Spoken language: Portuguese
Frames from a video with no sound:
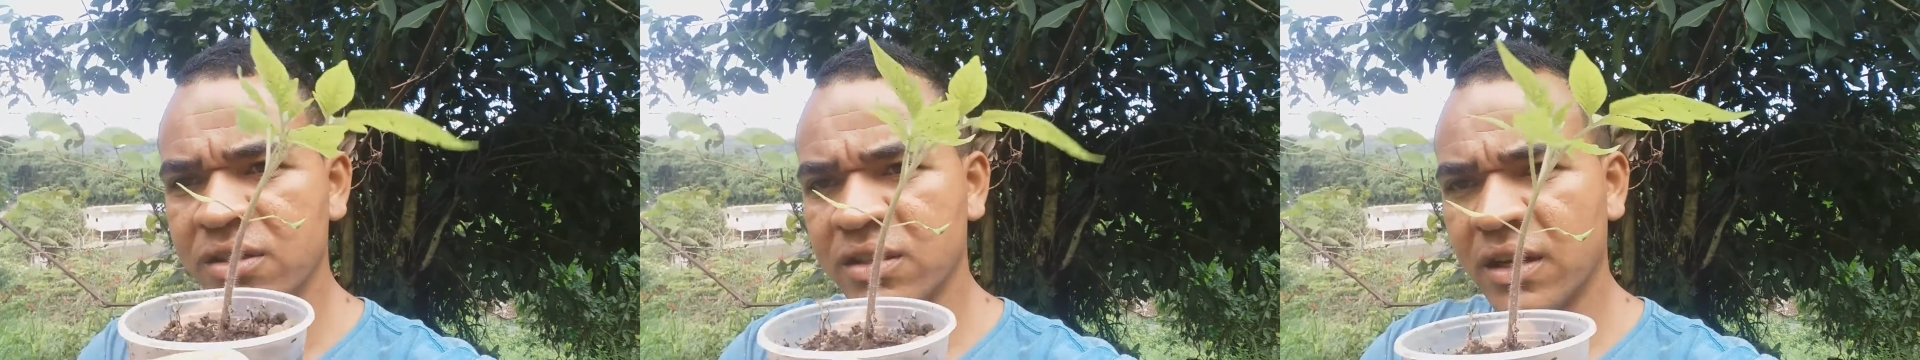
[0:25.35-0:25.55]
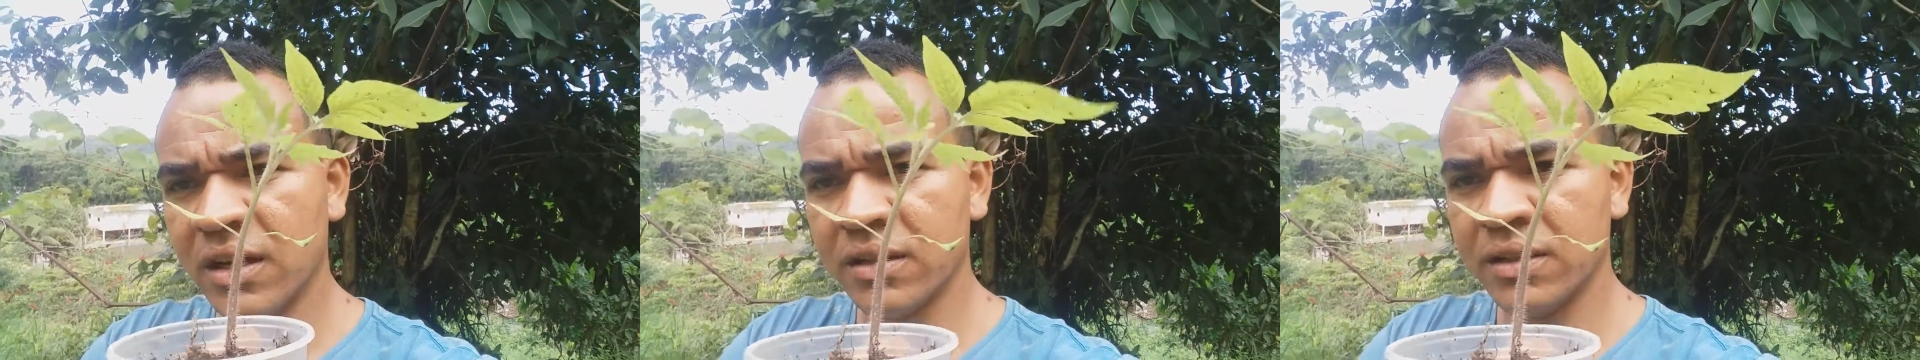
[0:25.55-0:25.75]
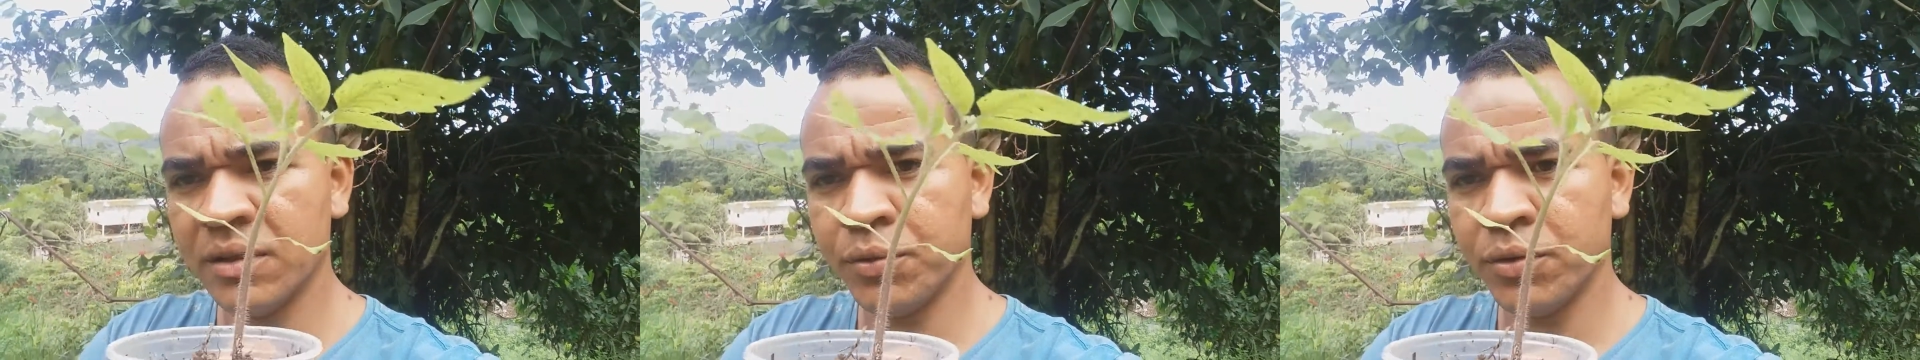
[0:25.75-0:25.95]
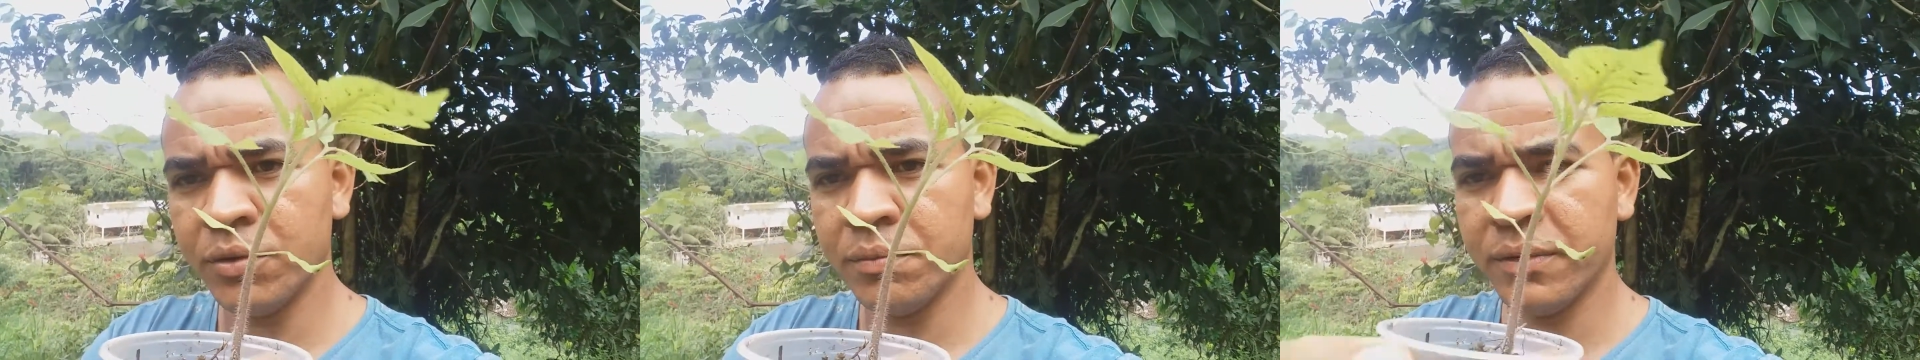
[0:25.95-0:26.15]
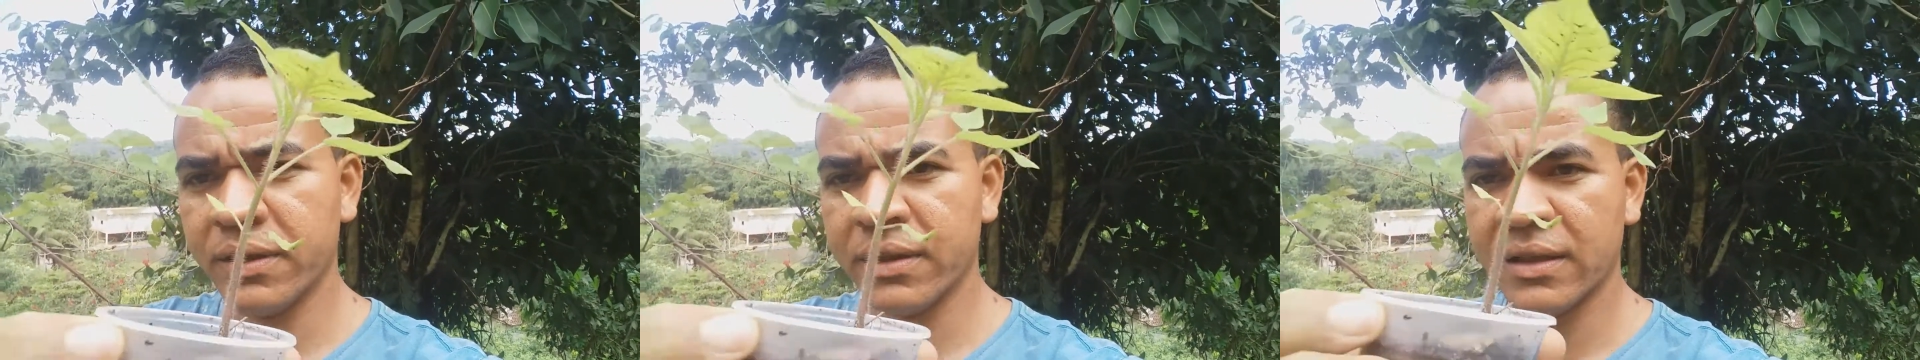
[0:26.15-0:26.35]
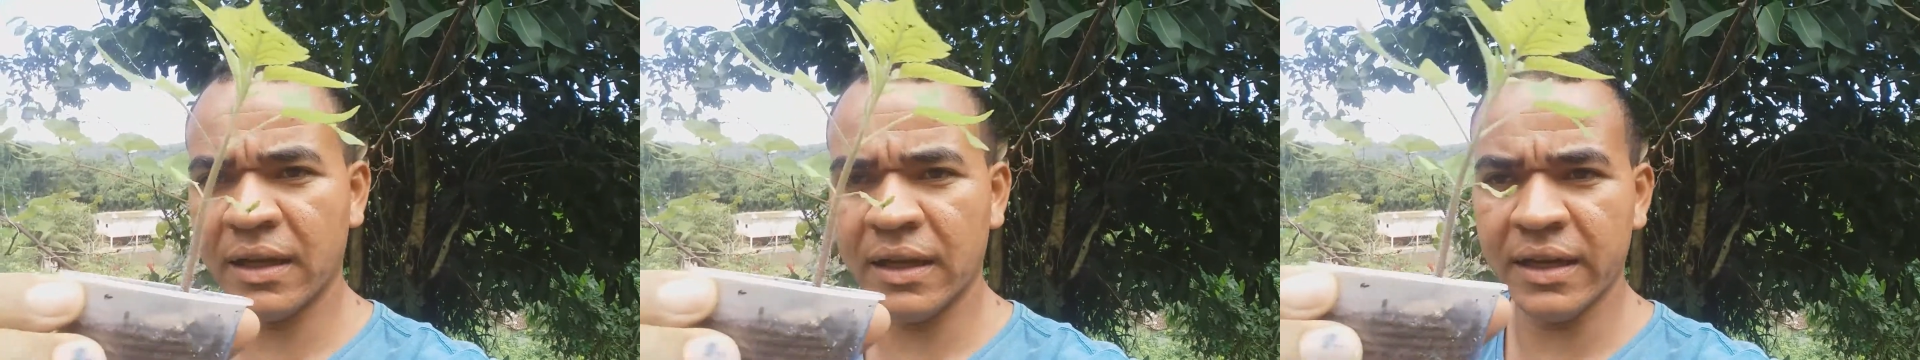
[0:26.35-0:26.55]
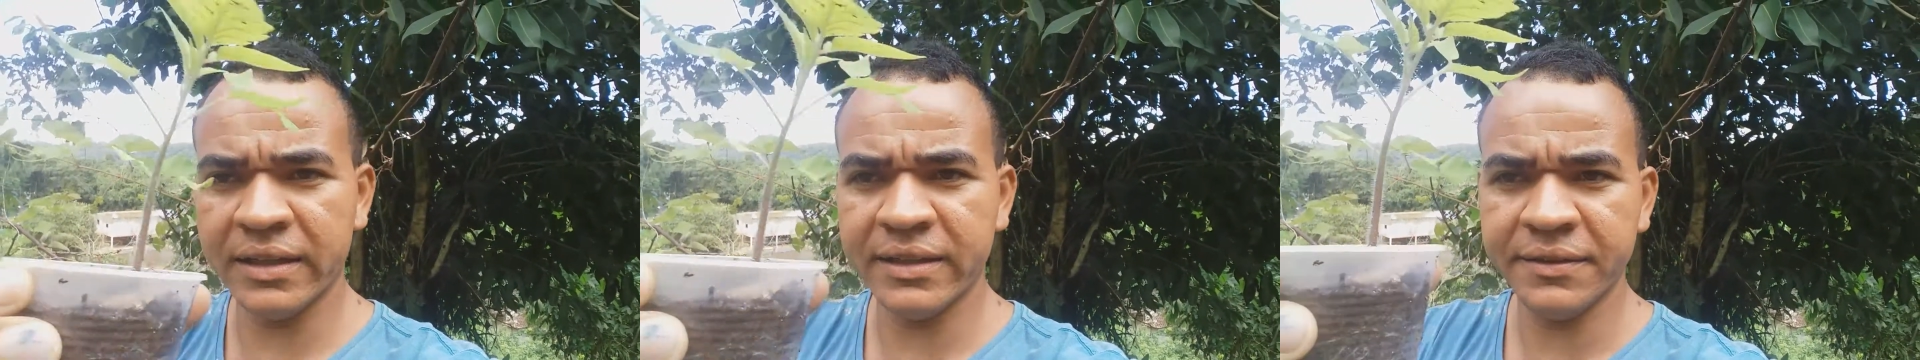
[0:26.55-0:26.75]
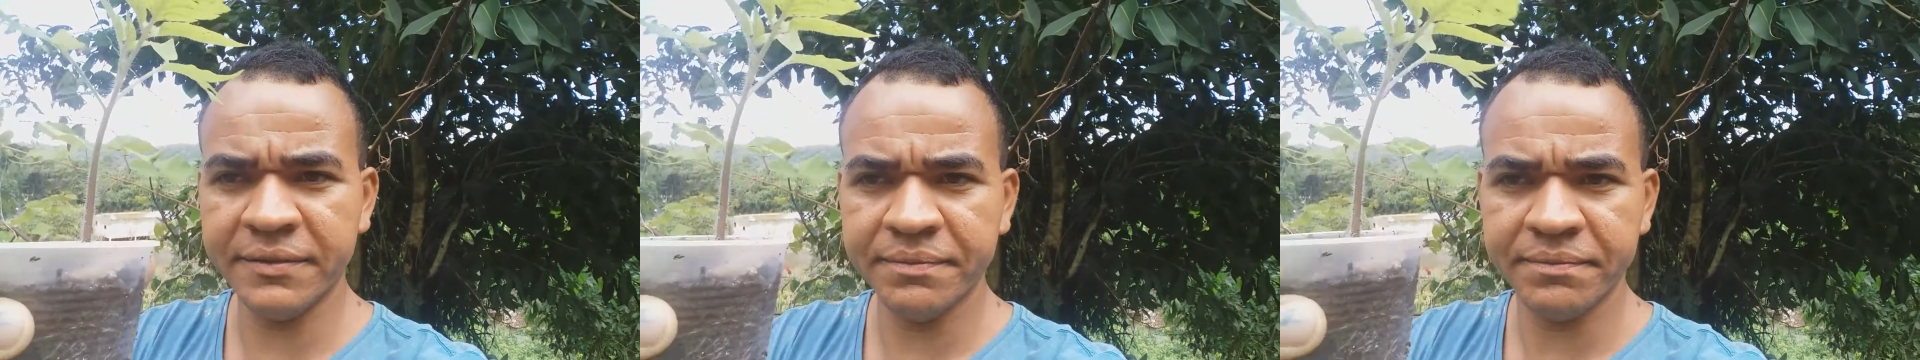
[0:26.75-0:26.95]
já depois de plantada.